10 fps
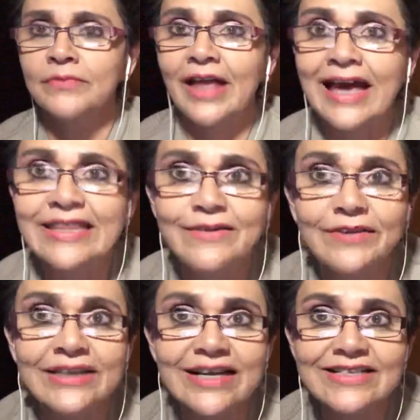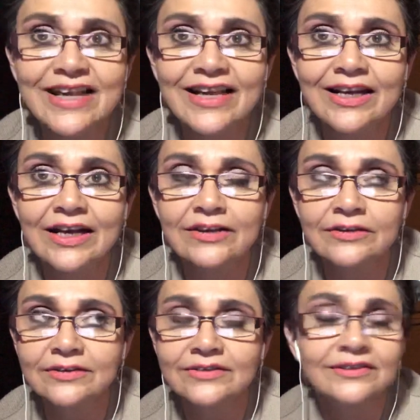¿Adivinas qué eran?
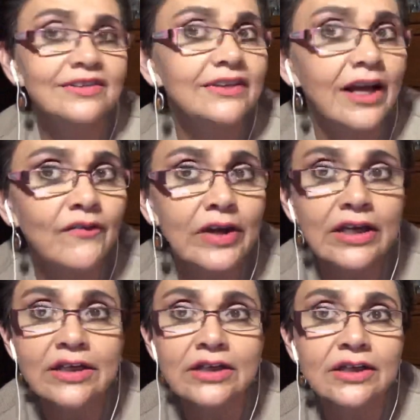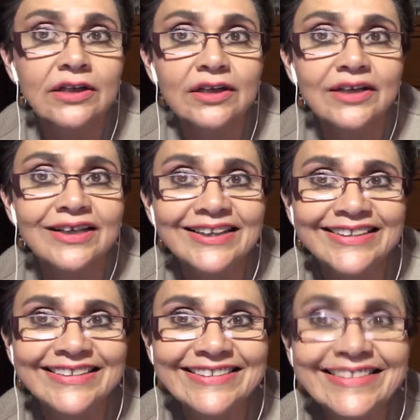A ver.
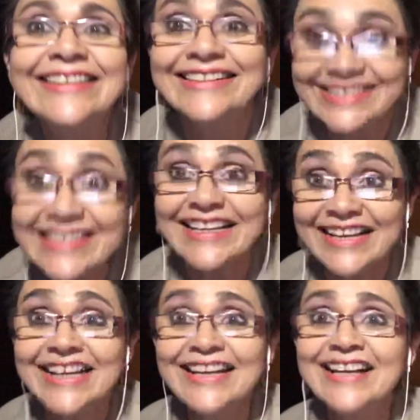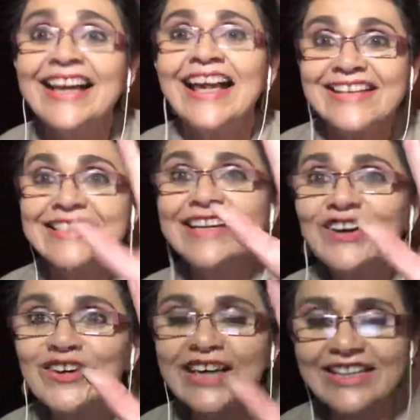Sí,
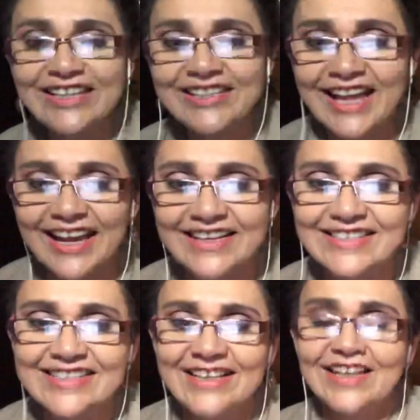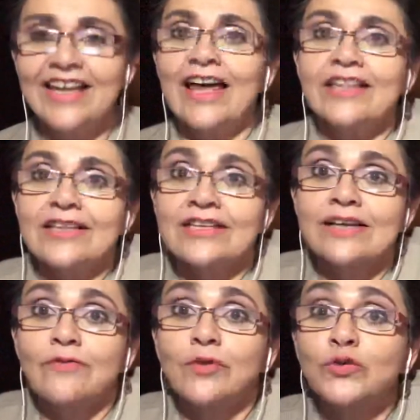cinco ramitas.
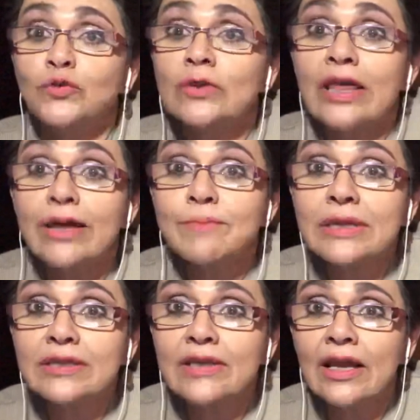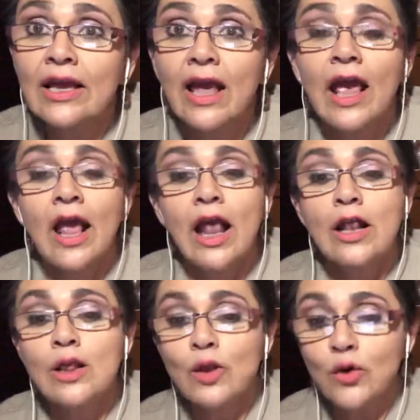Desafortunadamente,
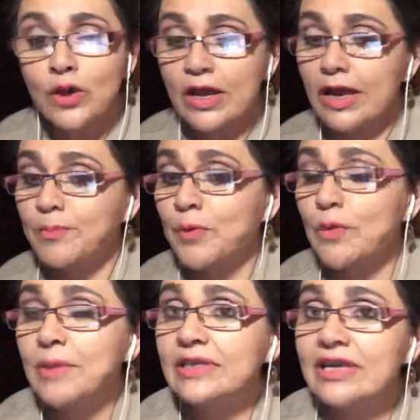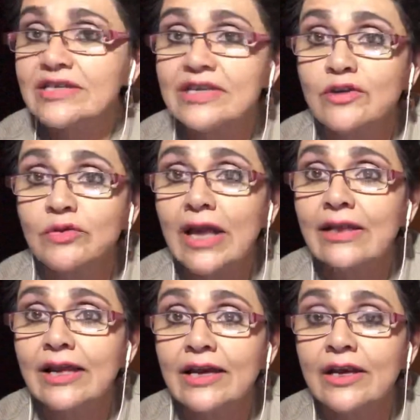lo que prometía ser una
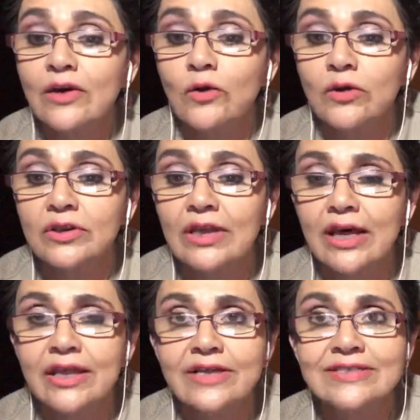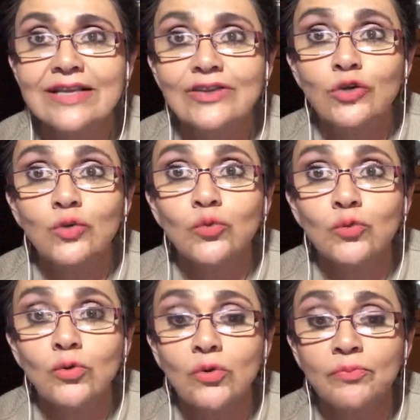alegre jornada se
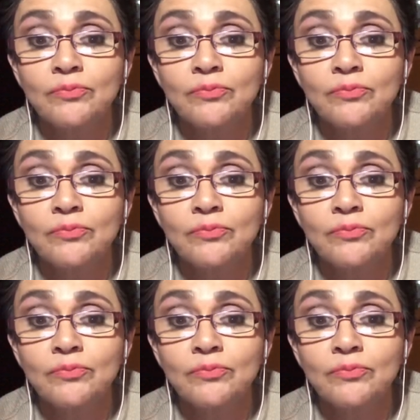truncó